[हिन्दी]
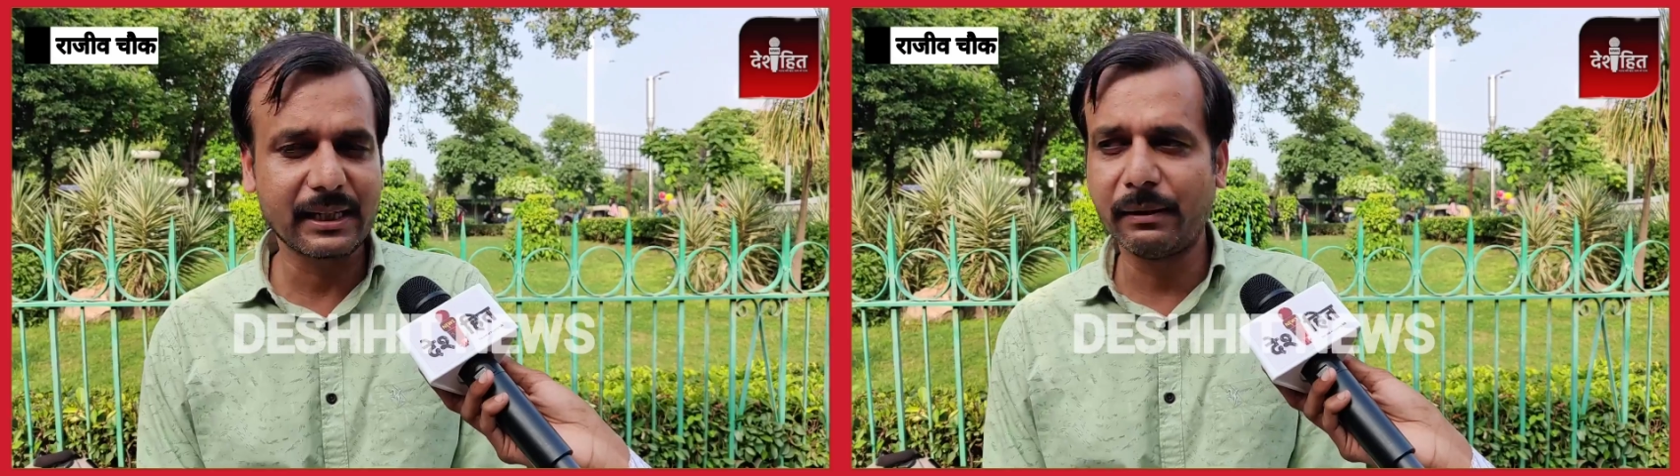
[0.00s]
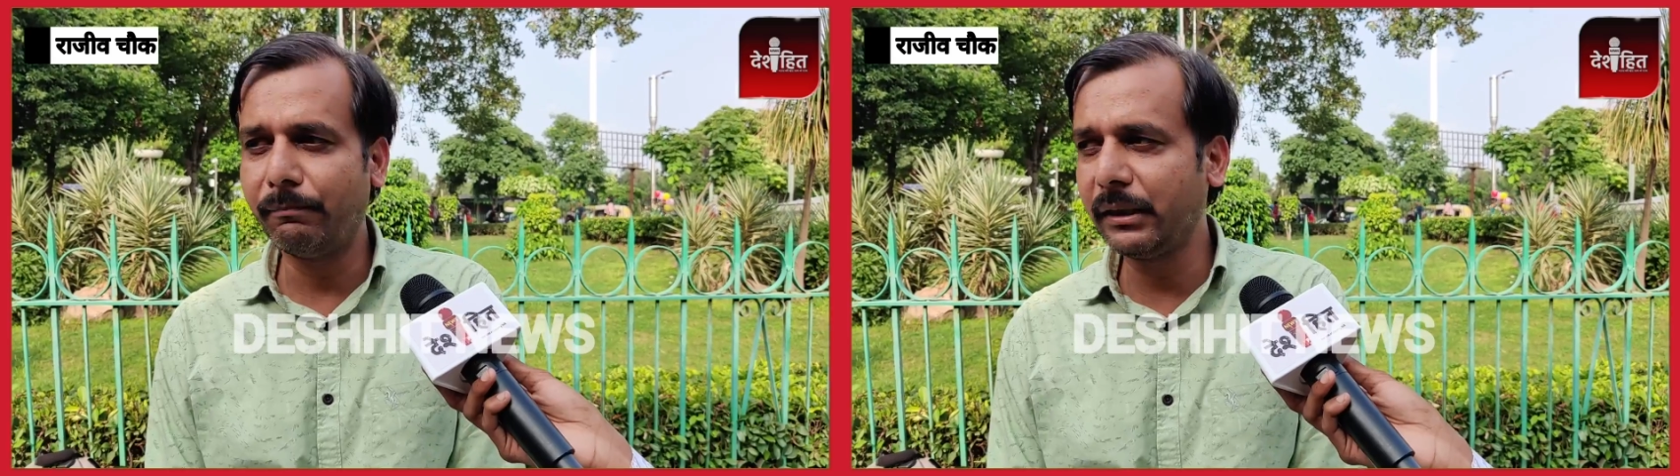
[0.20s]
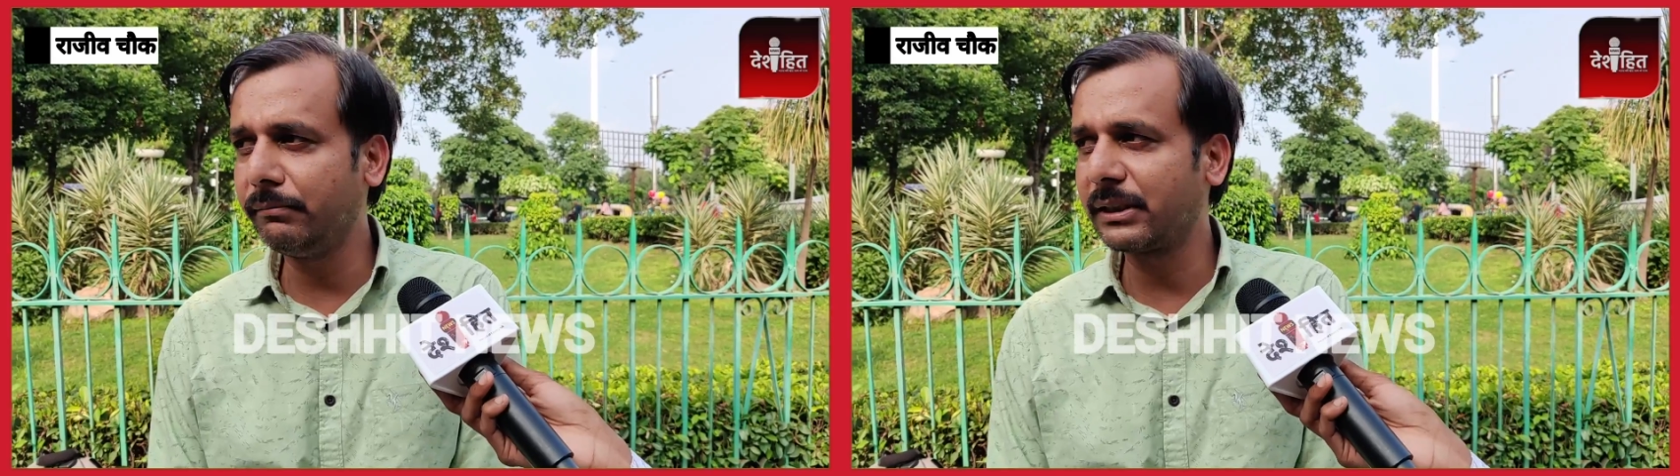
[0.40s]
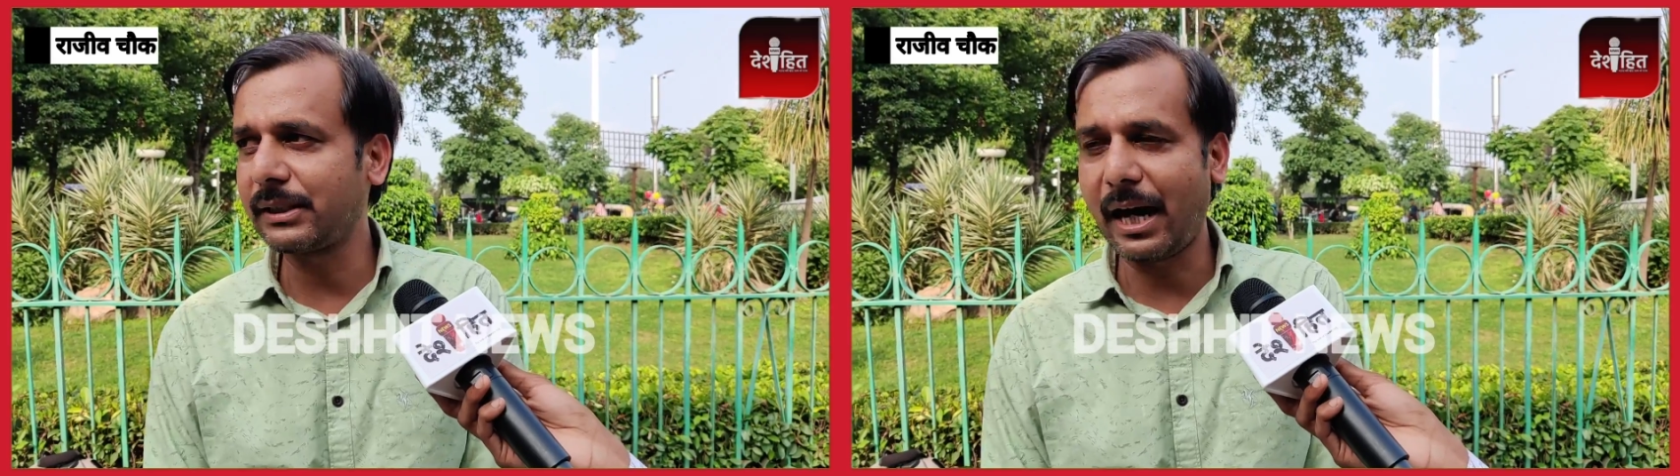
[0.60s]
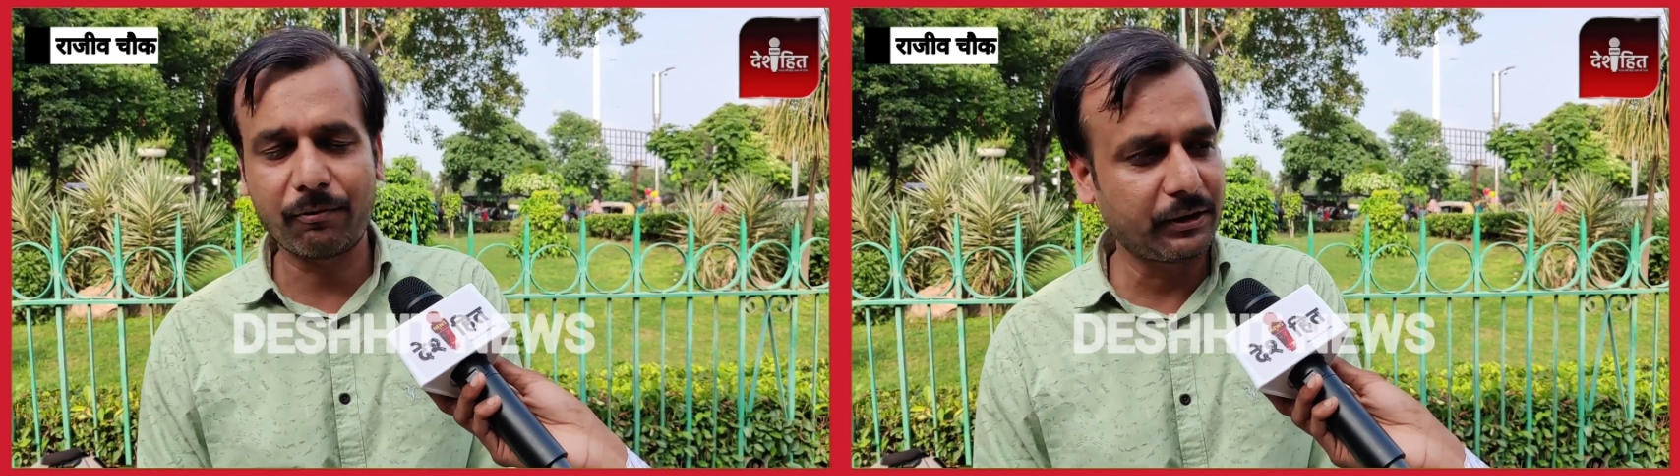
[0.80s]
के संबंध में
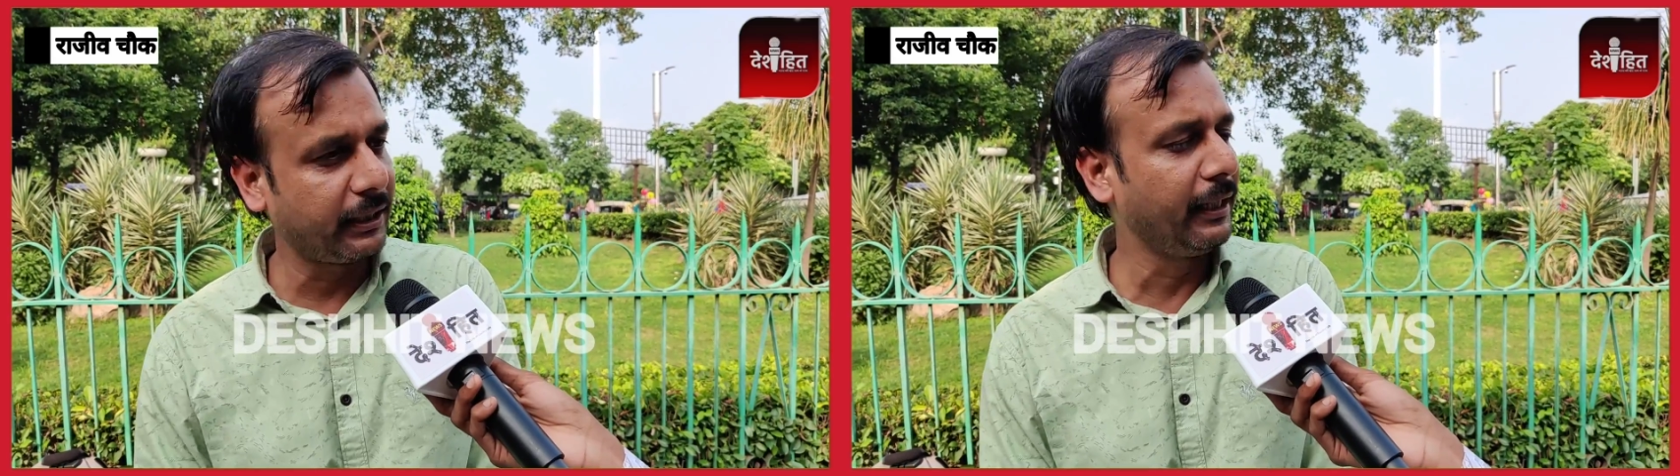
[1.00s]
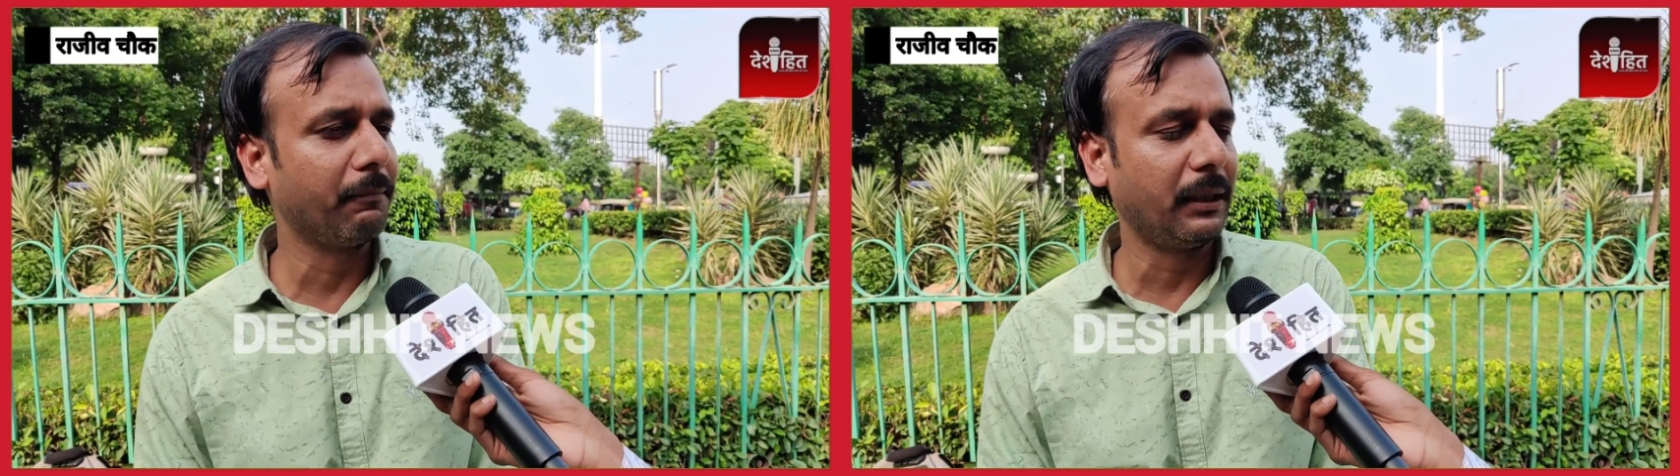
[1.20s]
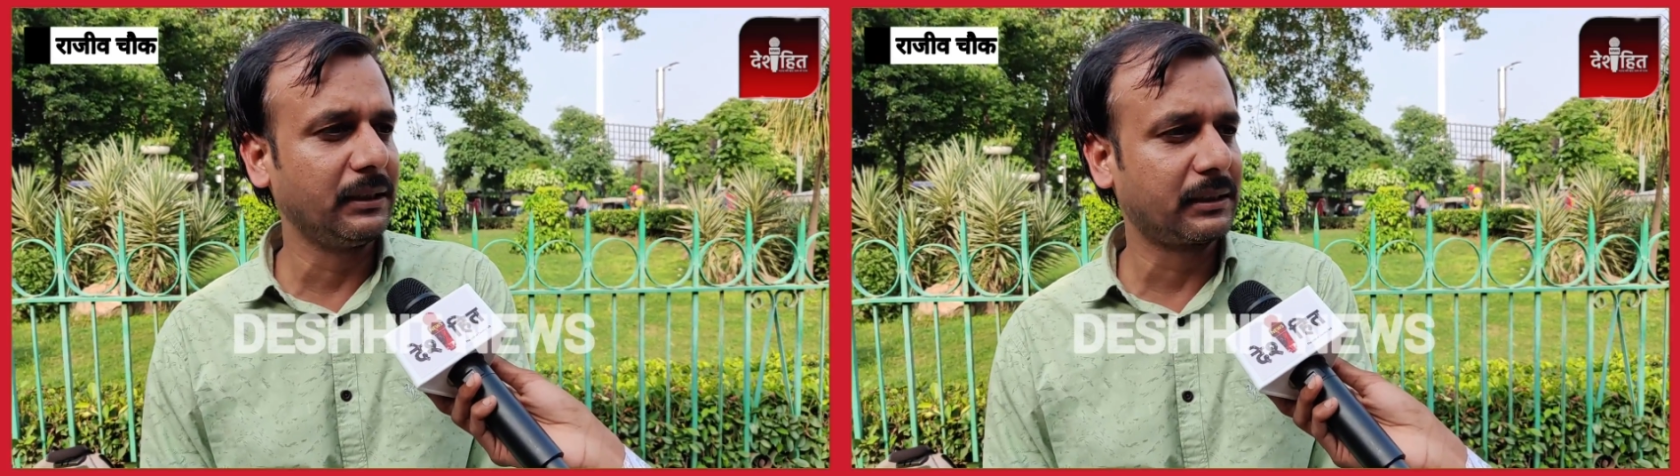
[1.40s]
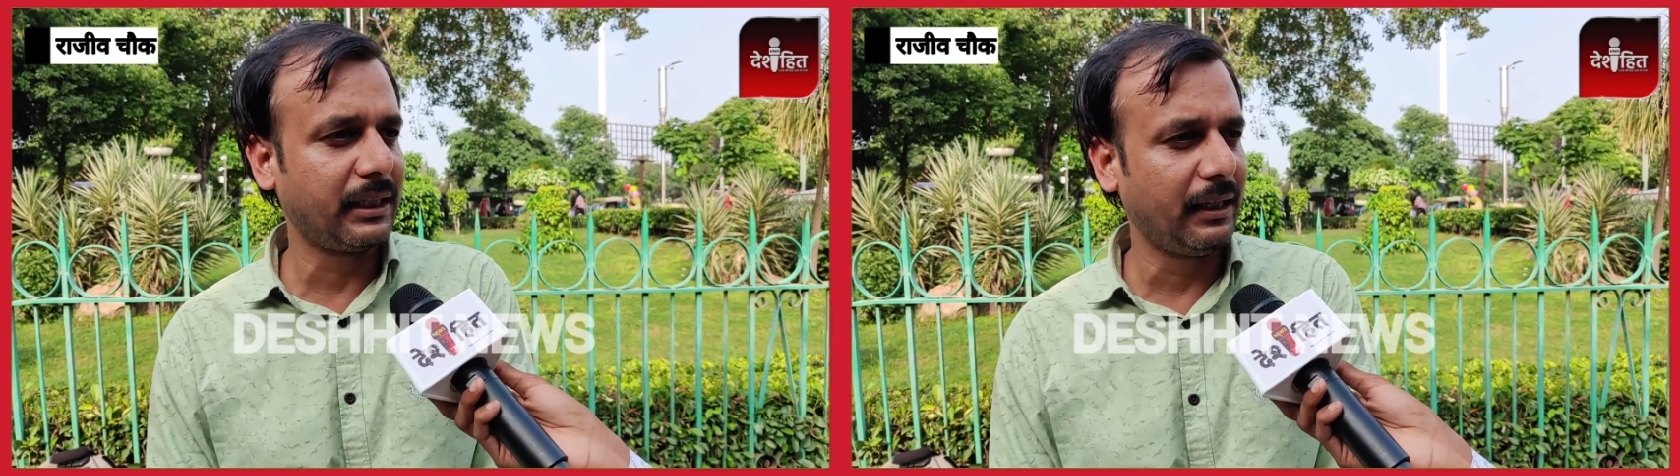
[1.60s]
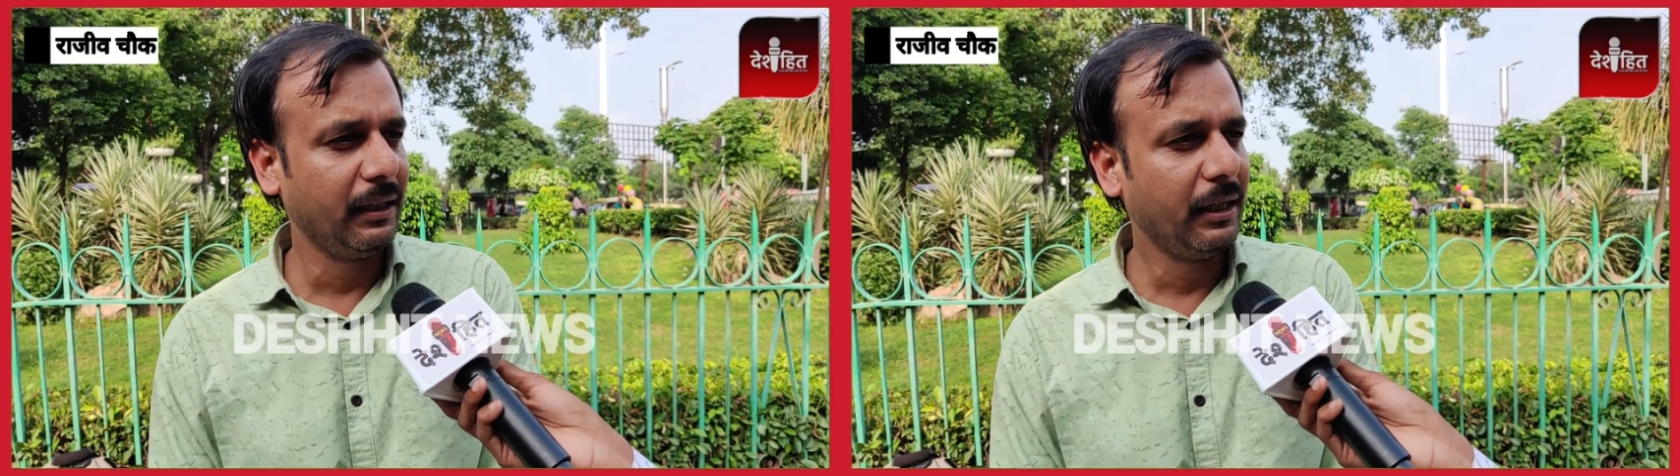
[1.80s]
सार्वजनिक मंच
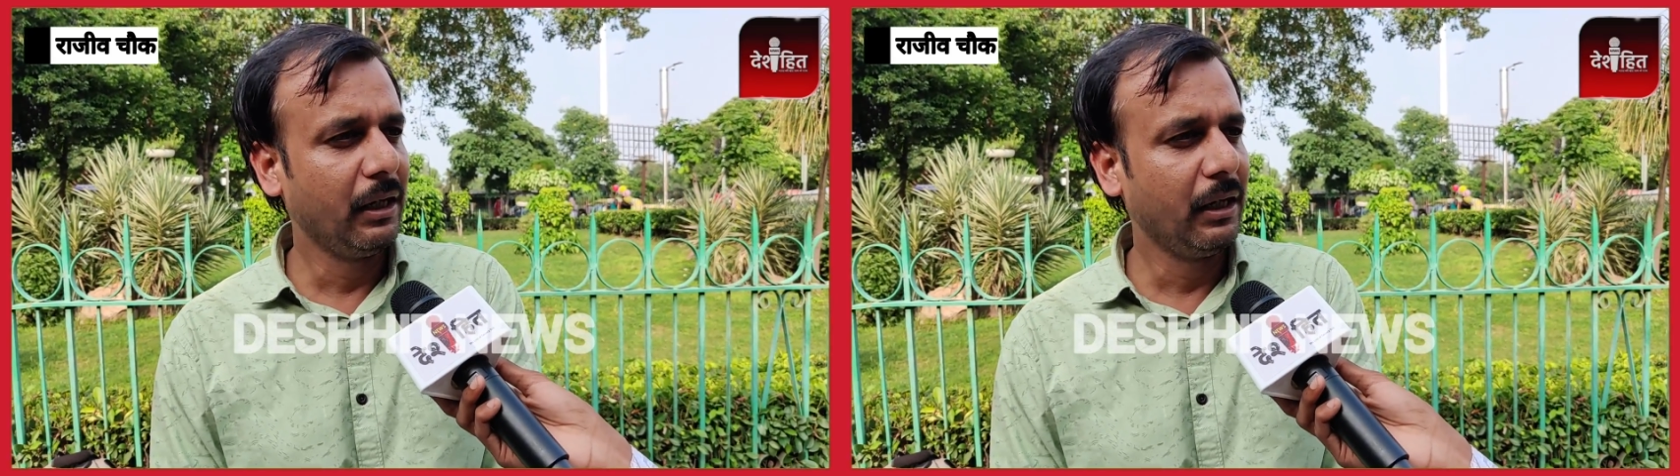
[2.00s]
से